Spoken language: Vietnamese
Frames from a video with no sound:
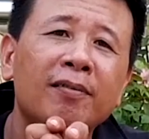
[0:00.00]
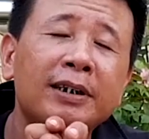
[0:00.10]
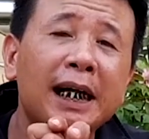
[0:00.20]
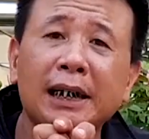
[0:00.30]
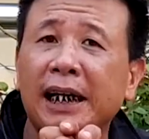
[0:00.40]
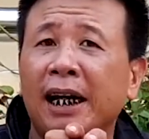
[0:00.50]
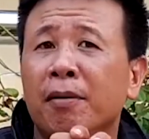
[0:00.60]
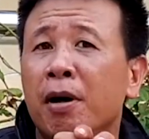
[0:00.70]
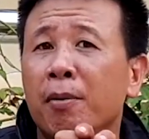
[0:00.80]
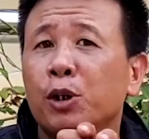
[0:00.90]
phải chắc chắn
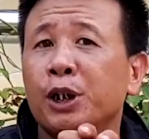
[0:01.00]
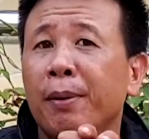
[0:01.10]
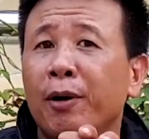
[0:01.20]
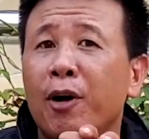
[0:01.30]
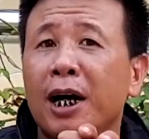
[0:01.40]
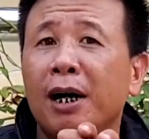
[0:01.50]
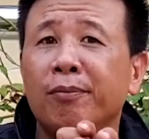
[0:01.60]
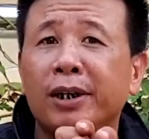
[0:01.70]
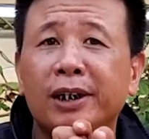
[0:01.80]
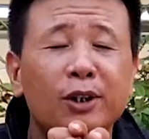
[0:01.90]
là 11 rưỡi mới có
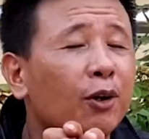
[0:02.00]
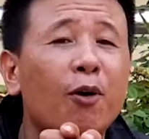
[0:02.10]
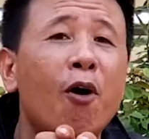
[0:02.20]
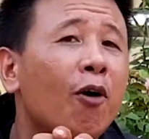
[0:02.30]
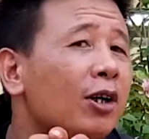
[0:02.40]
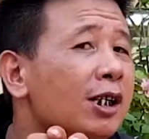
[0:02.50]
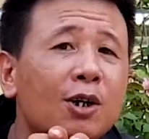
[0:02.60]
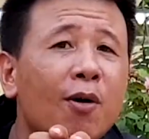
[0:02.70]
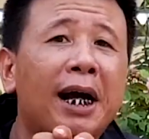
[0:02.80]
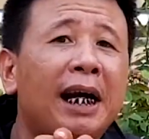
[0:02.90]
cơm thì, thì tôi cố cứ
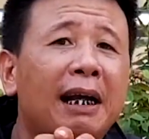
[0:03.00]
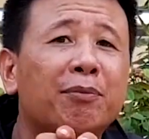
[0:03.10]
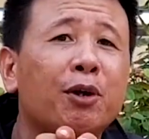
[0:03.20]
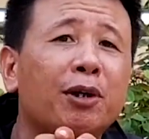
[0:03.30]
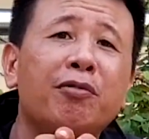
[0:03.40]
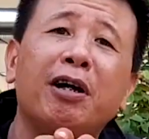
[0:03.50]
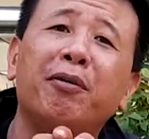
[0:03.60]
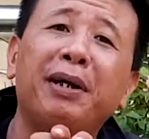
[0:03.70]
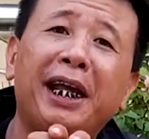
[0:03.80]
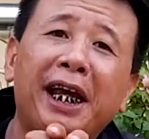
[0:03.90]
cố gắng làm tốt công việc
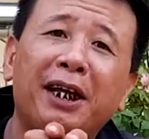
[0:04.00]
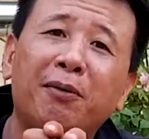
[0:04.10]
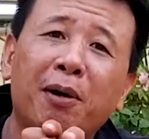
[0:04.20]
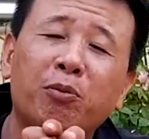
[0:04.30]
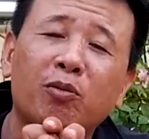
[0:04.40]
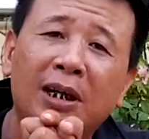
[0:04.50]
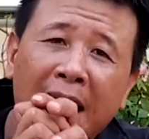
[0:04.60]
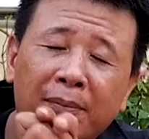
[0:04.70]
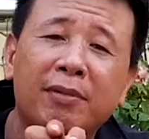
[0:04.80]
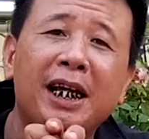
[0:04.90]
của mình đi đúng không
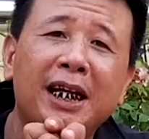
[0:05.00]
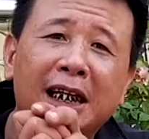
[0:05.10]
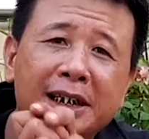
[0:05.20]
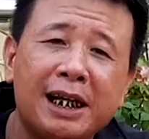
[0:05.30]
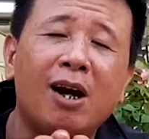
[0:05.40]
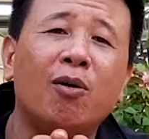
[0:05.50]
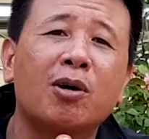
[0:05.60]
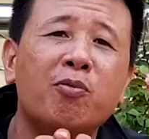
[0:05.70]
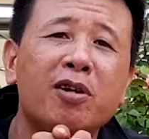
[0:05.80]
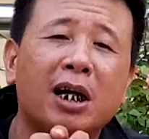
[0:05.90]
làm đi để chiều
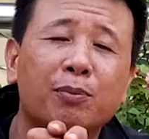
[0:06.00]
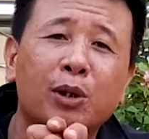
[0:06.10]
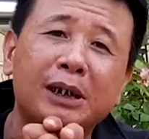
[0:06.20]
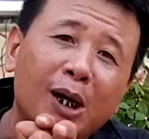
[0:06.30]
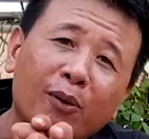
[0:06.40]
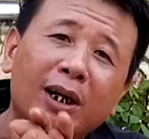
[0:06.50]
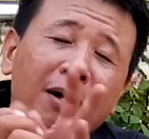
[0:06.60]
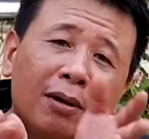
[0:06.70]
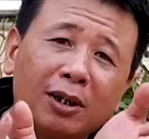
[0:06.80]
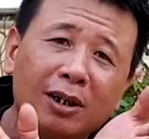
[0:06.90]
công việc buổi chiều nó
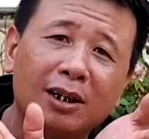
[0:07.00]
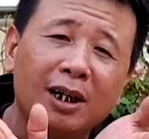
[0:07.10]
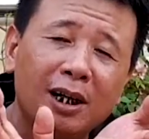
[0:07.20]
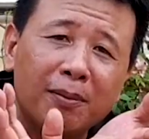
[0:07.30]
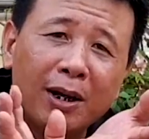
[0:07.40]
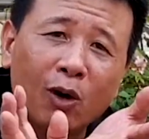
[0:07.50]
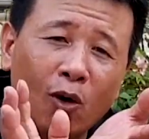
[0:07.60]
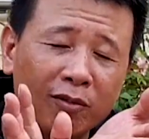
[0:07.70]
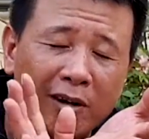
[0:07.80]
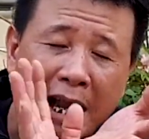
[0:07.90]
đỡ bận
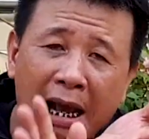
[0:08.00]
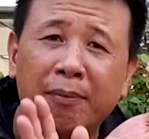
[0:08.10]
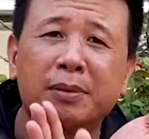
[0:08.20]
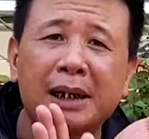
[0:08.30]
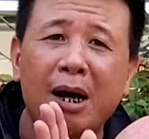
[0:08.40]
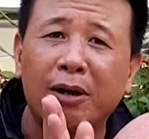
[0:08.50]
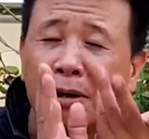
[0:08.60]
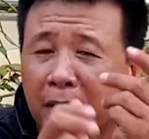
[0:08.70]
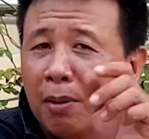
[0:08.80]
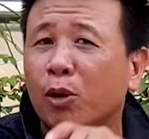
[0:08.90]
rộn và làm làm sao
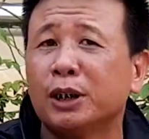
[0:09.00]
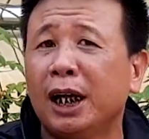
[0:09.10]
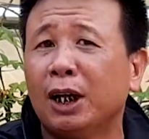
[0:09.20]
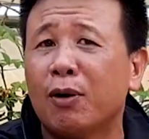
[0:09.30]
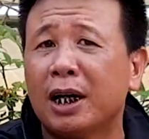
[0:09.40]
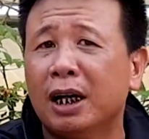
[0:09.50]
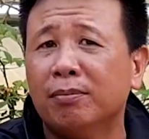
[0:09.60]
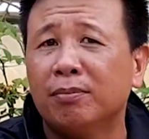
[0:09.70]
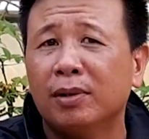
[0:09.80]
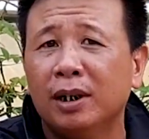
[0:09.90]
đến 11 rưỡi là có
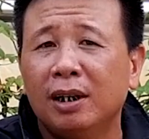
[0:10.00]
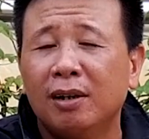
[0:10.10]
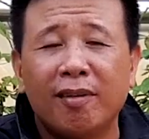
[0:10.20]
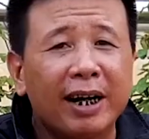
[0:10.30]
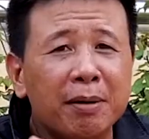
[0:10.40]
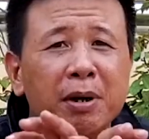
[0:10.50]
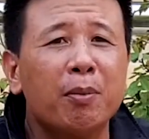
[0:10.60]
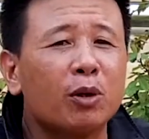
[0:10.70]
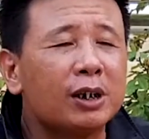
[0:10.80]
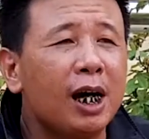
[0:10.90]
cơm và đến
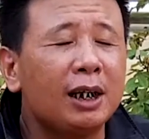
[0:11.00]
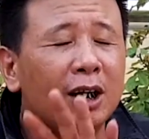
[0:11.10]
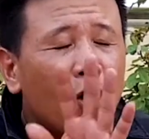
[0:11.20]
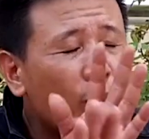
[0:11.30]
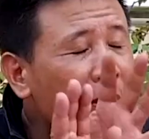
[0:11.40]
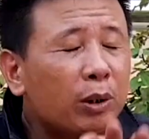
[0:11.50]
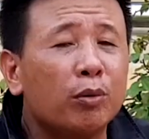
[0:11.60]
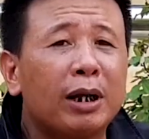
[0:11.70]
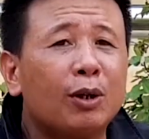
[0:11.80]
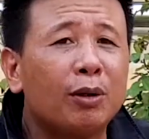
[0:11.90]
11 rưỡi thì nó của mình
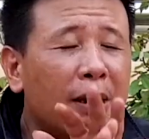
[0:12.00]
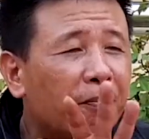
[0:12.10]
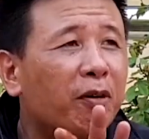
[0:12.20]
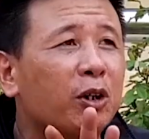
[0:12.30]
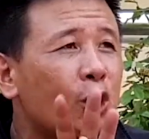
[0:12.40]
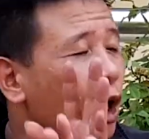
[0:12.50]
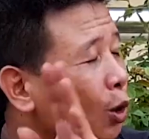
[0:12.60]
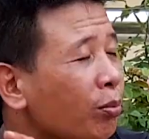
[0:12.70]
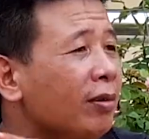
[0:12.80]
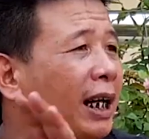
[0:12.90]
cũng thế thôi tập với con chó
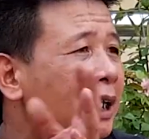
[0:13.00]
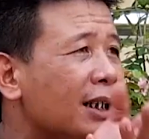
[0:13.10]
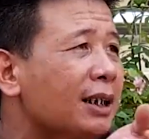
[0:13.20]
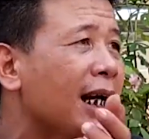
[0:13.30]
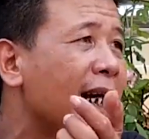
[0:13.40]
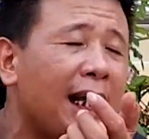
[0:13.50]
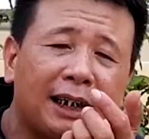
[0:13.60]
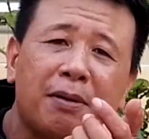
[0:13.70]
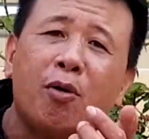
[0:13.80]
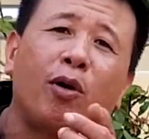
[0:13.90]
đúng cái cứ đấy hết
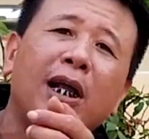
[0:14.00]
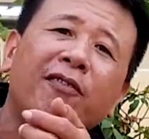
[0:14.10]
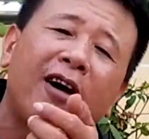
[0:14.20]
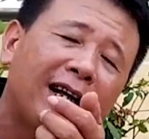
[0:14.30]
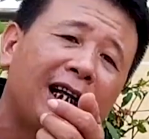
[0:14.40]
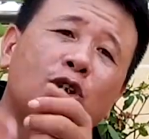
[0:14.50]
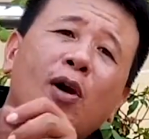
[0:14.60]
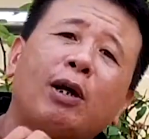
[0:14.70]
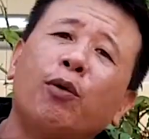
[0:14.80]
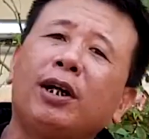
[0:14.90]
cái mồi đấy phát là
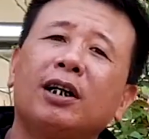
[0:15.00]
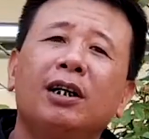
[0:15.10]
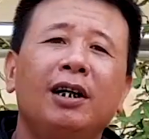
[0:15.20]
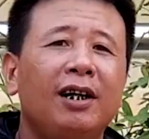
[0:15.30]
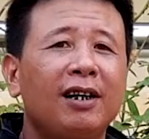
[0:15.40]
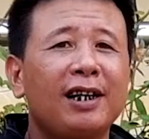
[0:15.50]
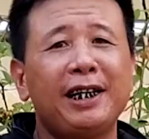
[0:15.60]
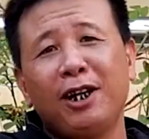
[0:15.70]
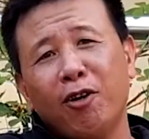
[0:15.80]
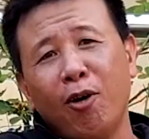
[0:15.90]
cho ăn luôn thế
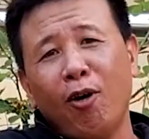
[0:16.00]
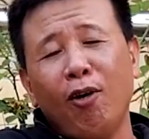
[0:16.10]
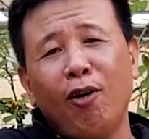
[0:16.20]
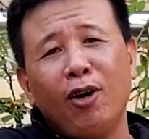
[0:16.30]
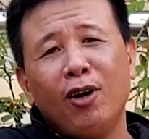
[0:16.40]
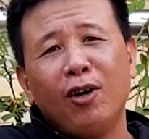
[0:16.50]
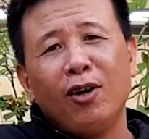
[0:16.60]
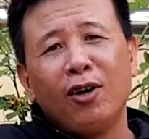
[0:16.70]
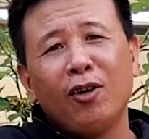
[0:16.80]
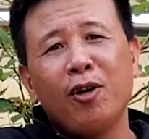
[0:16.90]
thì nó
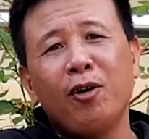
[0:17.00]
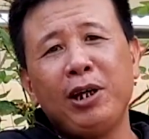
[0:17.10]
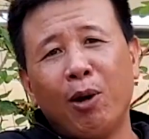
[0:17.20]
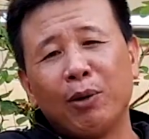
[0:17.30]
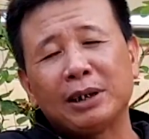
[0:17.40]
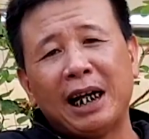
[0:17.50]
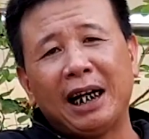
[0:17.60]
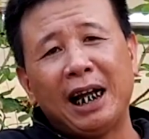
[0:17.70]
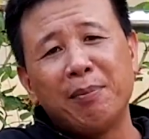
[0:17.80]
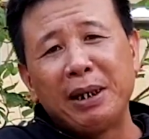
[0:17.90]
nó hiểu được
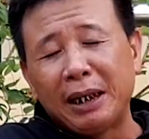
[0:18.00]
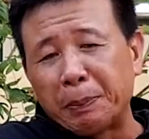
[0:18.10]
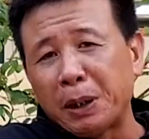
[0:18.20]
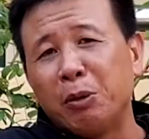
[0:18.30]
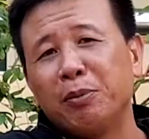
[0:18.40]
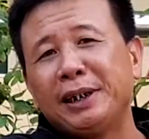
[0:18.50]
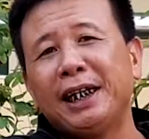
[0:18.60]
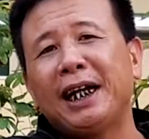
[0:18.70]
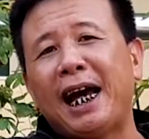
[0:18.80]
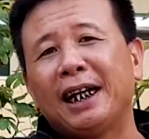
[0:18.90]
rằng là mình tập xong mình
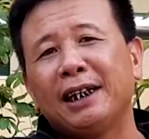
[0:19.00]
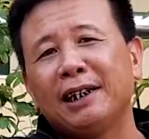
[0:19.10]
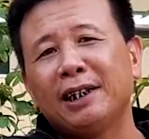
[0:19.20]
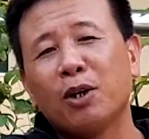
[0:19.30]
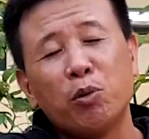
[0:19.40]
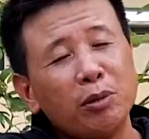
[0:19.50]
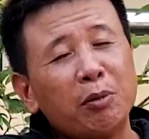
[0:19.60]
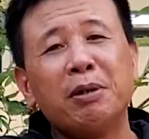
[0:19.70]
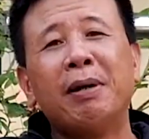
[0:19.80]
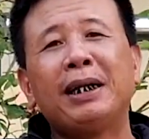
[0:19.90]
sẽ được ăn cũng
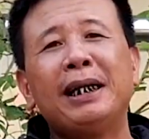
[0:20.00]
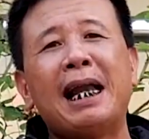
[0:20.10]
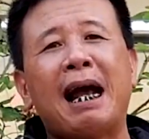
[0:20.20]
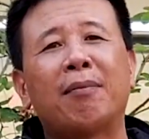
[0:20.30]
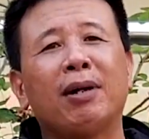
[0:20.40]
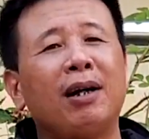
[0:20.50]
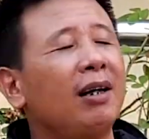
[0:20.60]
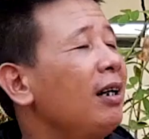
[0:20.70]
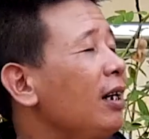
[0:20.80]
giống như mình đi làm đó